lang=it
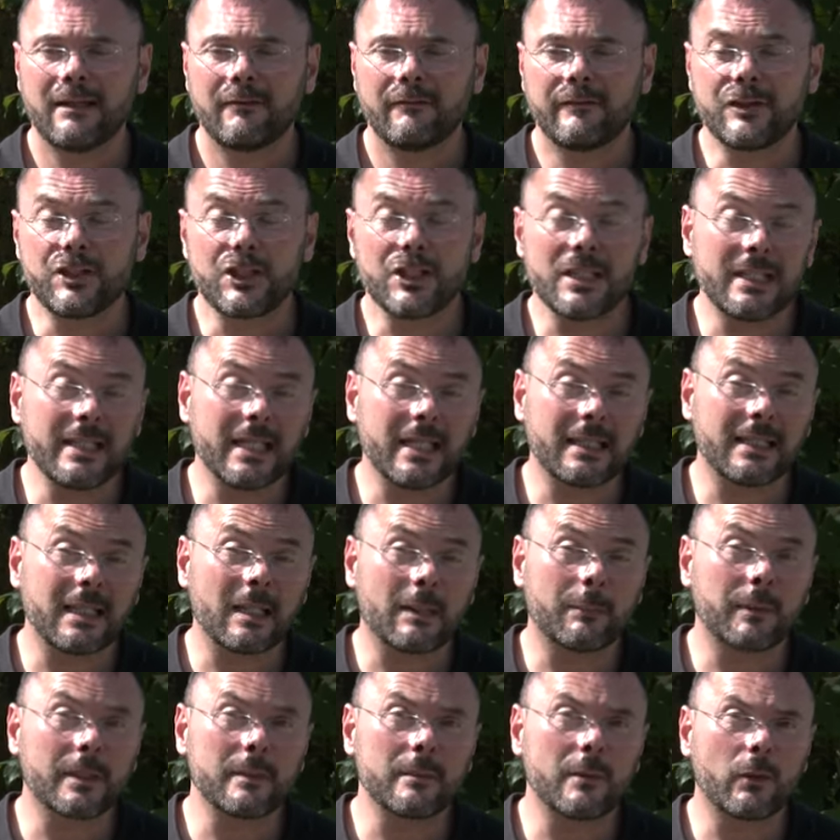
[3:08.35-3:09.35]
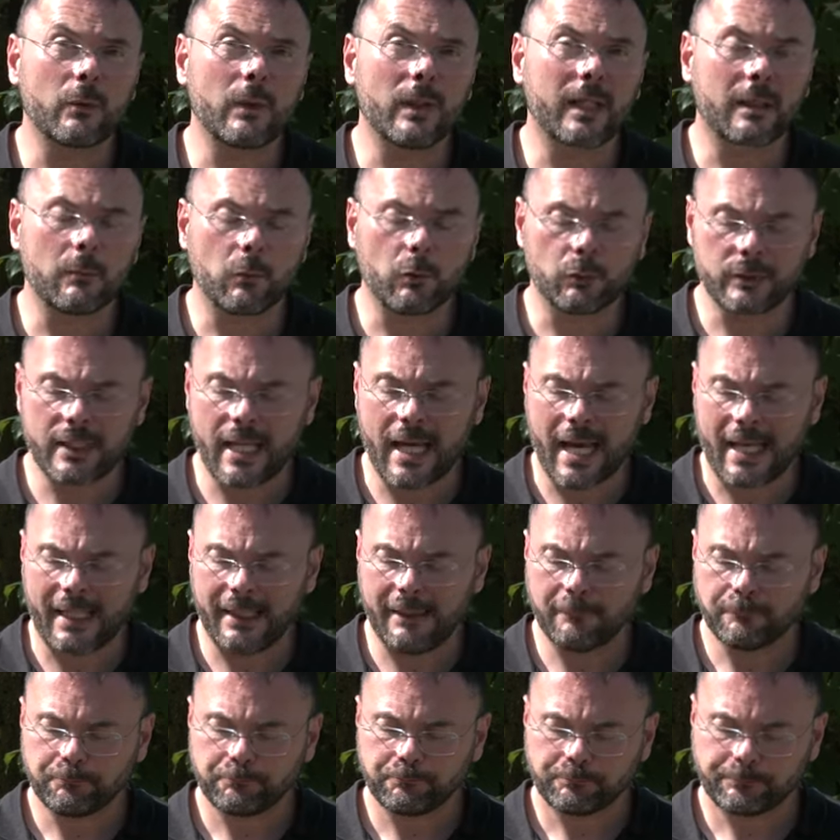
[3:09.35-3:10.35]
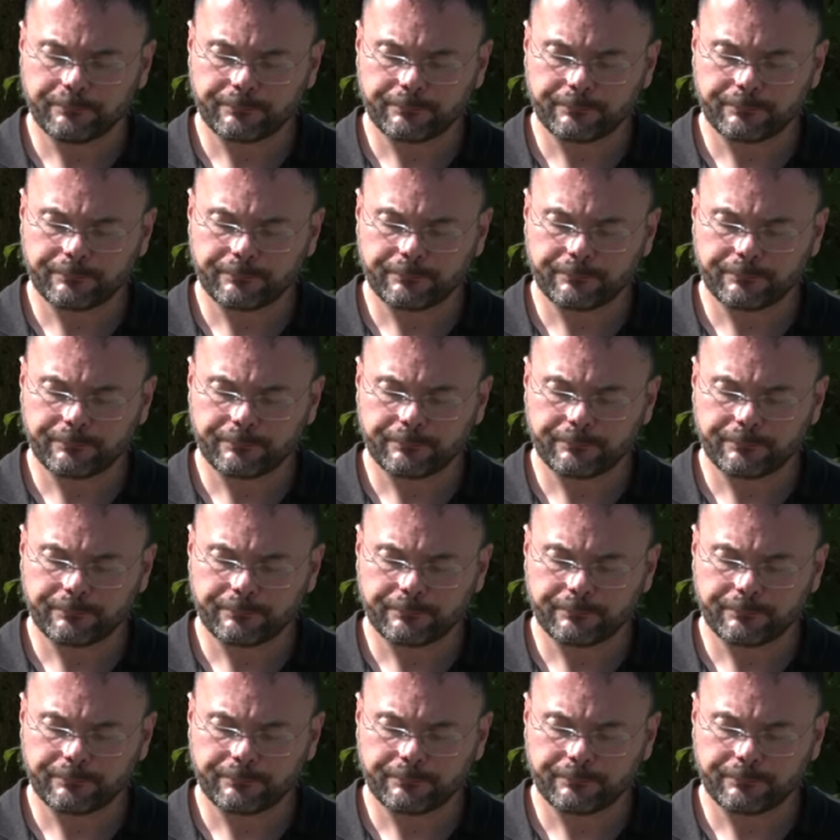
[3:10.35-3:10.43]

vigilia della Prima Guerra Mondiale.